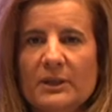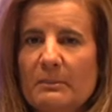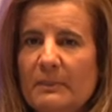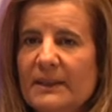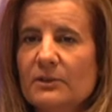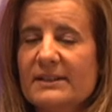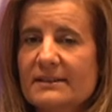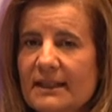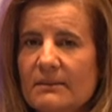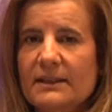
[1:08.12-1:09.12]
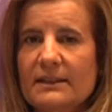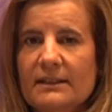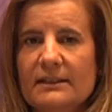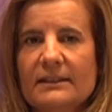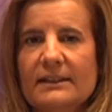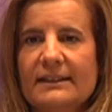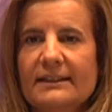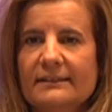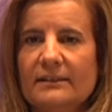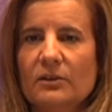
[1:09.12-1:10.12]
empleo estable
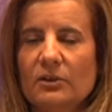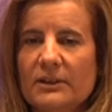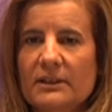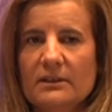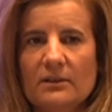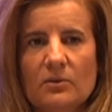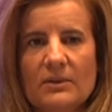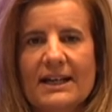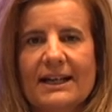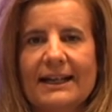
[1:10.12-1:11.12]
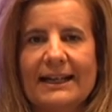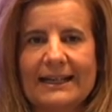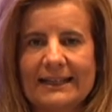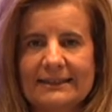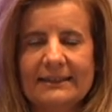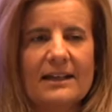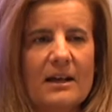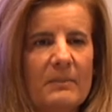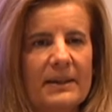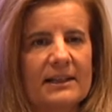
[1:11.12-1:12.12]
es hoy una
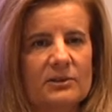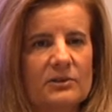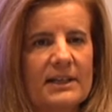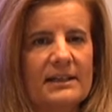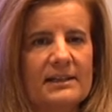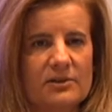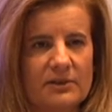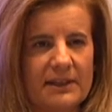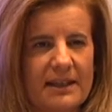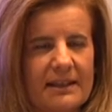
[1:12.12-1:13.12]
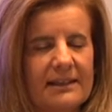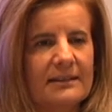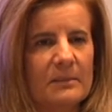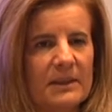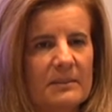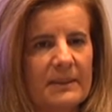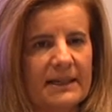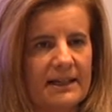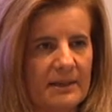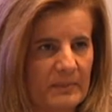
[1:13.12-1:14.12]
garantía para todas las sociedades y también
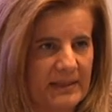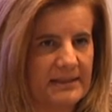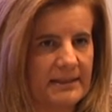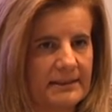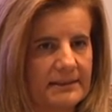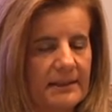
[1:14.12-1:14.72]
para las empresas.